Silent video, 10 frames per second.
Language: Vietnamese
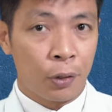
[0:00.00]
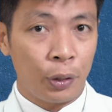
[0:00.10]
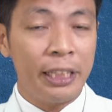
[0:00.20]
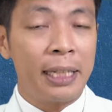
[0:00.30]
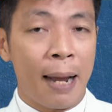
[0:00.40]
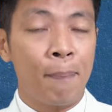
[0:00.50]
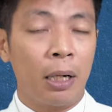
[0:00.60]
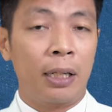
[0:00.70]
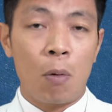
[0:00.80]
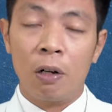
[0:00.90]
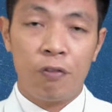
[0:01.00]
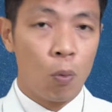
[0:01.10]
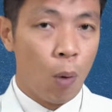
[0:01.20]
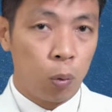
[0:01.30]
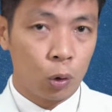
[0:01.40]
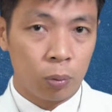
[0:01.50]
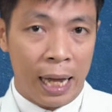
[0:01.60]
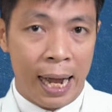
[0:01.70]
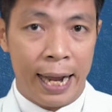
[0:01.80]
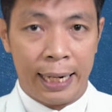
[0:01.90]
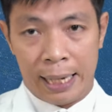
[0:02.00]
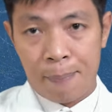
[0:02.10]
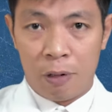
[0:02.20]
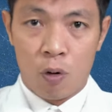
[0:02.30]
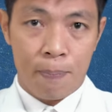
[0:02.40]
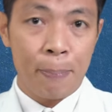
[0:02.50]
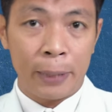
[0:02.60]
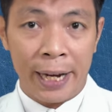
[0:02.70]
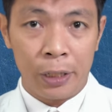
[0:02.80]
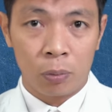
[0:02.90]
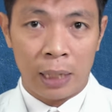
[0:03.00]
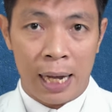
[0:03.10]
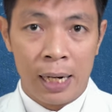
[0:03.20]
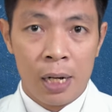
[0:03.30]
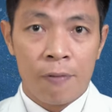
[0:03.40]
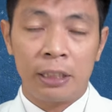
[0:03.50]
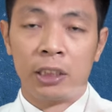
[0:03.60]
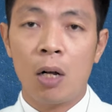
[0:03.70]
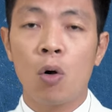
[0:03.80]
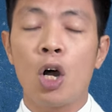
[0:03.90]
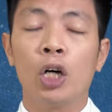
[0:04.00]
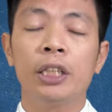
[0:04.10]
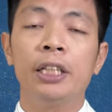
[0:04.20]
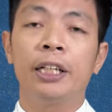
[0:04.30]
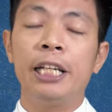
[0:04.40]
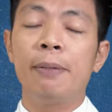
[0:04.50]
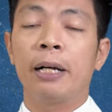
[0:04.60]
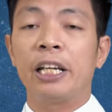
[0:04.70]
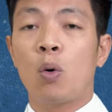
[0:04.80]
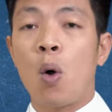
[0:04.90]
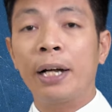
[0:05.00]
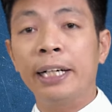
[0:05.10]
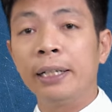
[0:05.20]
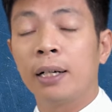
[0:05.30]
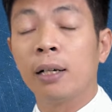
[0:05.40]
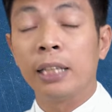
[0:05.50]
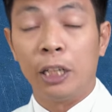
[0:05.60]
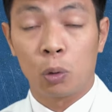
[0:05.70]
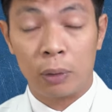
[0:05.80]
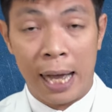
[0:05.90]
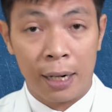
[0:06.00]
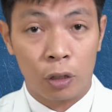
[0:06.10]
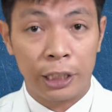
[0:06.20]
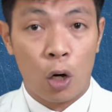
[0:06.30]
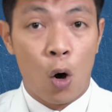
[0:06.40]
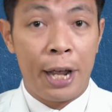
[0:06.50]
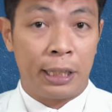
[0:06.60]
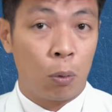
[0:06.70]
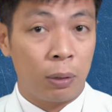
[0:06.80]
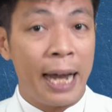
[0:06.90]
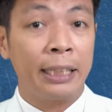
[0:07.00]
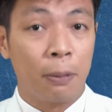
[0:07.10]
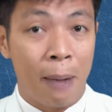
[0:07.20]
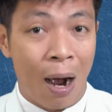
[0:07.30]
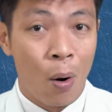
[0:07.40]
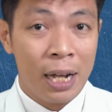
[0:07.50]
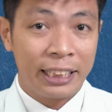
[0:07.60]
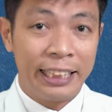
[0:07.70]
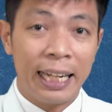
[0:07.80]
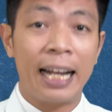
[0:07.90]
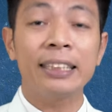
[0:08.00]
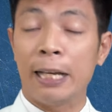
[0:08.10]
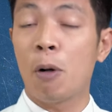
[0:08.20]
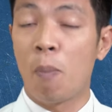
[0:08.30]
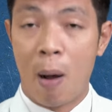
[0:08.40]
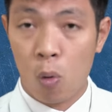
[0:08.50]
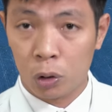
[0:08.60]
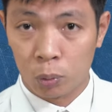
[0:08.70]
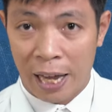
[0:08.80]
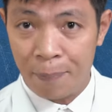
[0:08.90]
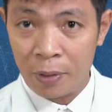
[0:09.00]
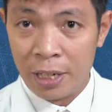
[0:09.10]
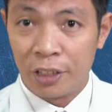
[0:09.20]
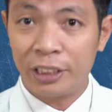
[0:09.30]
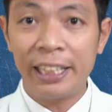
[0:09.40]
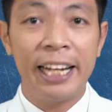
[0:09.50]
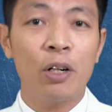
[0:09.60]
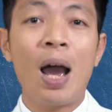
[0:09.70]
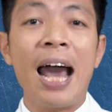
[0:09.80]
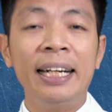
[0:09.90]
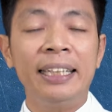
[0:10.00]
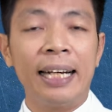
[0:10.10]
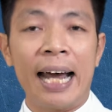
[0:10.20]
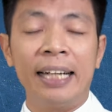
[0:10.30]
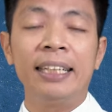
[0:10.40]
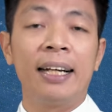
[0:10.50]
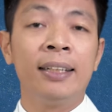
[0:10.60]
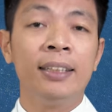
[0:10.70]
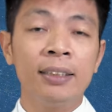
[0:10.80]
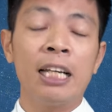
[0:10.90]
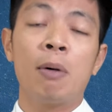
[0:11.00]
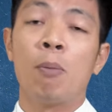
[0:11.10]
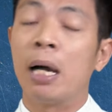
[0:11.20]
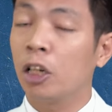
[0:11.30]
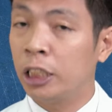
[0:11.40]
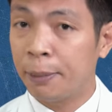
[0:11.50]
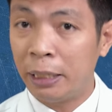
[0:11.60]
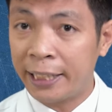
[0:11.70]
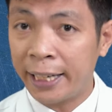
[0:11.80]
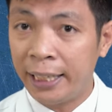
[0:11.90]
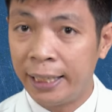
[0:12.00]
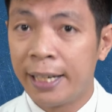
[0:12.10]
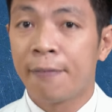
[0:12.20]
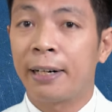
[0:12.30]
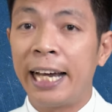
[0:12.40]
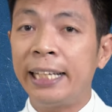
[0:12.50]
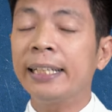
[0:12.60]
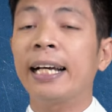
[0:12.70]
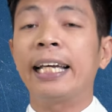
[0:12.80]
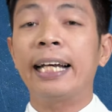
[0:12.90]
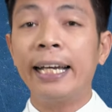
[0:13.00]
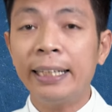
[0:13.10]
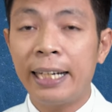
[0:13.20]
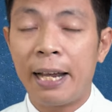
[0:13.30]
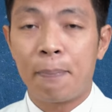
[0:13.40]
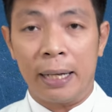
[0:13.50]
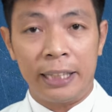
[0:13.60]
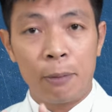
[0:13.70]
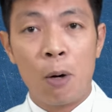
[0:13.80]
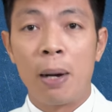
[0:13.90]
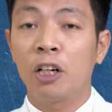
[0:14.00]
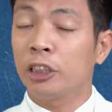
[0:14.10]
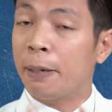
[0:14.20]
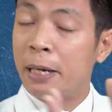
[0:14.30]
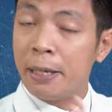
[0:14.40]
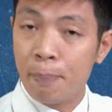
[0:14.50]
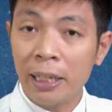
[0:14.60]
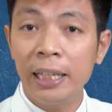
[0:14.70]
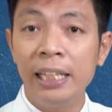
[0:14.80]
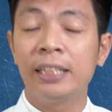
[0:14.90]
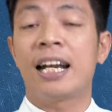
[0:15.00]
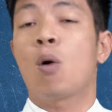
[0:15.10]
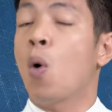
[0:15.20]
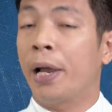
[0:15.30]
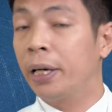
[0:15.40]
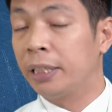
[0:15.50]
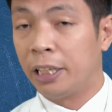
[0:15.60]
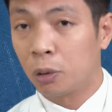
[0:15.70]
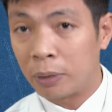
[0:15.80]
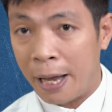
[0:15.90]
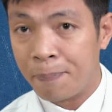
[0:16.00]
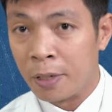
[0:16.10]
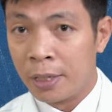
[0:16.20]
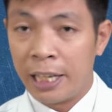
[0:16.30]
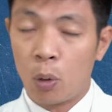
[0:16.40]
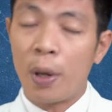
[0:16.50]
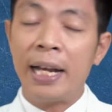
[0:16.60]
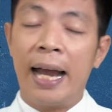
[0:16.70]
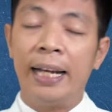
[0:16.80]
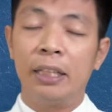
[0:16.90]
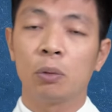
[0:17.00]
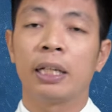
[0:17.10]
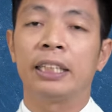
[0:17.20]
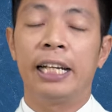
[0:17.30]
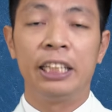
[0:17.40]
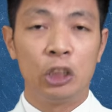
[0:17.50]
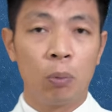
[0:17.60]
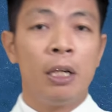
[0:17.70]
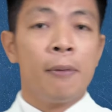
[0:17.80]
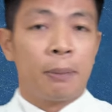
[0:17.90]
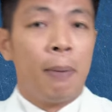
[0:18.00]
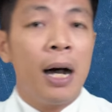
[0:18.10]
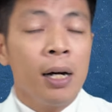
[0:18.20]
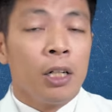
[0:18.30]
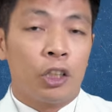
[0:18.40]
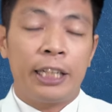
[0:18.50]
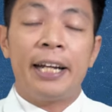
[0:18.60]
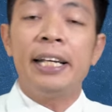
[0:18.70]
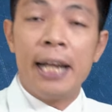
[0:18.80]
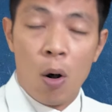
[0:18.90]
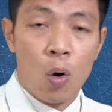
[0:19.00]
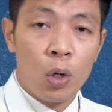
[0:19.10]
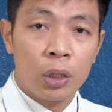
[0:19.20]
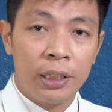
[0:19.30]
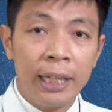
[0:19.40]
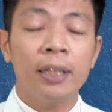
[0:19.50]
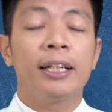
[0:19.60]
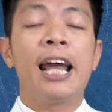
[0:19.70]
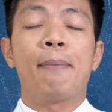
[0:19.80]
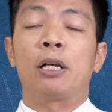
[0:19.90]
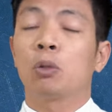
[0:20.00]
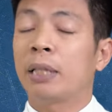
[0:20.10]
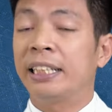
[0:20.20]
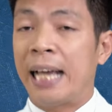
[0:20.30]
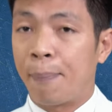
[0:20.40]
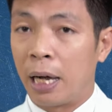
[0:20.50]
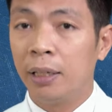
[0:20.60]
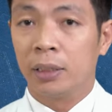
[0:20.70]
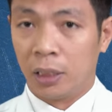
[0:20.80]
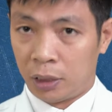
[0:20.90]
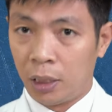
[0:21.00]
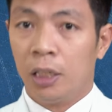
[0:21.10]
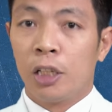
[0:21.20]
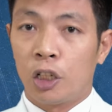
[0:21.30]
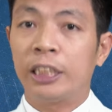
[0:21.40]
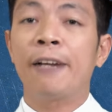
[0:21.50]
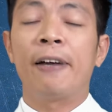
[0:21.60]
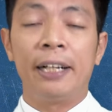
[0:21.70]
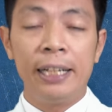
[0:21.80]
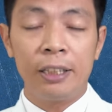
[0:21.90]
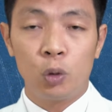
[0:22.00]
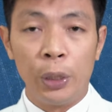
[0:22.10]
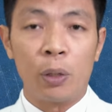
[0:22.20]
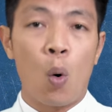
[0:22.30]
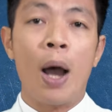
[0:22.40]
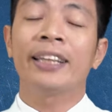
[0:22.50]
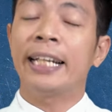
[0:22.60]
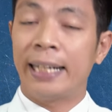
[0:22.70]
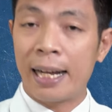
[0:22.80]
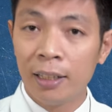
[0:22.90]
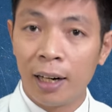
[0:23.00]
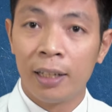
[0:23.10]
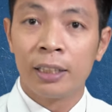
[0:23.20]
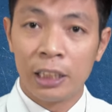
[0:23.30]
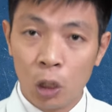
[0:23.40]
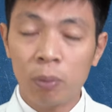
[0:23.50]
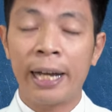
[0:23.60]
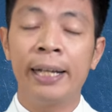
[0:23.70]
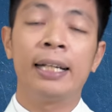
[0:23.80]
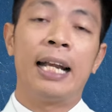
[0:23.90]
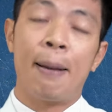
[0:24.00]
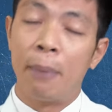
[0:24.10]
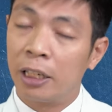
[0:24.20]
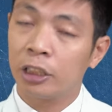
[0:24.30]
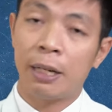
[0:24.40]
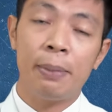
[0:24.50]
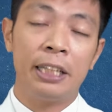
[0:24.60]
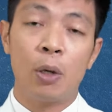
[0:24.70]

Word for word: nó chỉ nằm ở trong cái vùng bụng chúng ta hay là nằm ở vùng bắp tay của chúng ta và sau đó thì khi mà cái quá trình cơ thể chúng ta nó sẽ có hệ thống đại thực bào chính là các tế bào máu của chúng ta nó sẽ đến nó ăn dần ăn dần những tế bào mỡ nó sẽ bị chết đi và đấy chính là cái cách để mà tế bào mỡ nó sẽ bị mất đi ra ngoài cơ thể chúng ta thế quay lại là chúng ta sẽ hình dung mỡ nó sẽ đi đâu thứ nhất để mà chúng ta giảm cân được thực sự nó sẽ phải chuyển hóa thành năng lượng thì lúc đấy là mỡ nó sẽ bị